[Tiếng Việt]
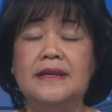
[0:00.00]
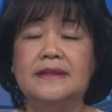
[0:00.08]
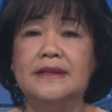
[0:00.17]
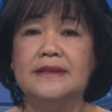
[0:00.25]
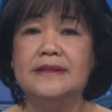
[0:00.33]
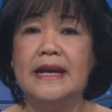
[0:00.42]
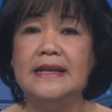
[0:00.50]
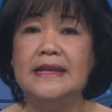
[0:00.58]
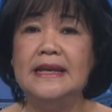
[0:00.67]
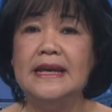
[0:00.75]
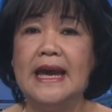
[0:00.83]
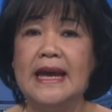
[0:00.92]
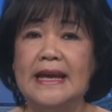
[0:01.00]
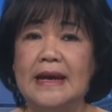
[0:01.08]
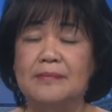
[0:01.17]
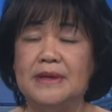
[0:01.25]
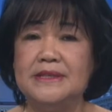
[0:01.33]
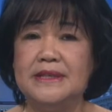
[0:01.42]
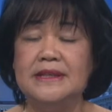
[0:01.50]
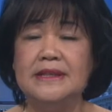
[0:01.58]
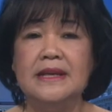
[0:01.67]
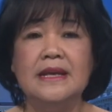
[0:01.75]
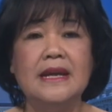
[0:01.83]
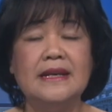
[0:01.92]
từ tháng Giêng 2019
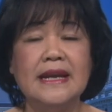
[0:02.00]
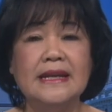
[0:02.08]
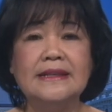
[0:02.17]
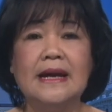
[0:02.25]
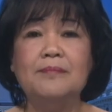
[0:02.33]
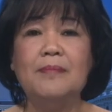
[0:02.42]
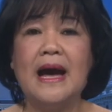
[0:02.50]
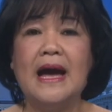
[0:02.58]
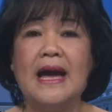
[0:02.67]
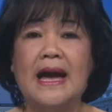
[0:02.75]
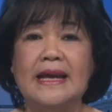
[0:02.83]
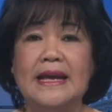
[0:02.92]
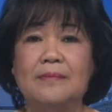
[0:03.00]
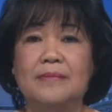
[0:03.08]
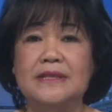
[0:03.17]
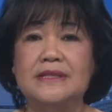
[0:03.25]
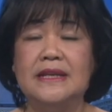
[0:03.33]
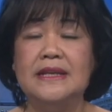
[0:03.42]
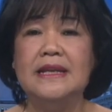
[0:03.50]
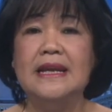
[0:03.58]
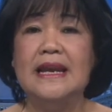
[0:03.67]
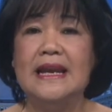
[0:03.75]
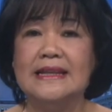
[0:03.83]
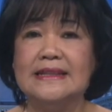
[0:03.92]
đến tháng 3 2019
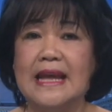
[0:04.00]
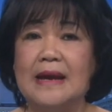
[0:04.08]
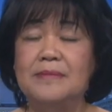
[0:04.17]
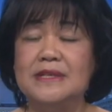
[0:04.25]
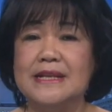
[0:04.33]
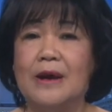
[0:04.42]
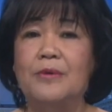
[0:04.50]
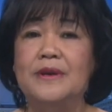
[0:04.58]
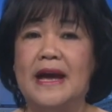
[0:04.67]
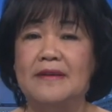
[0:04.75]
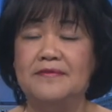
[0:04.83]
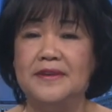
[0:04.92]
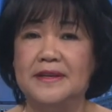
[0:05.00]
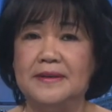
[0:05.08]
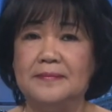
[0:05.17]
là 86 đảng viên.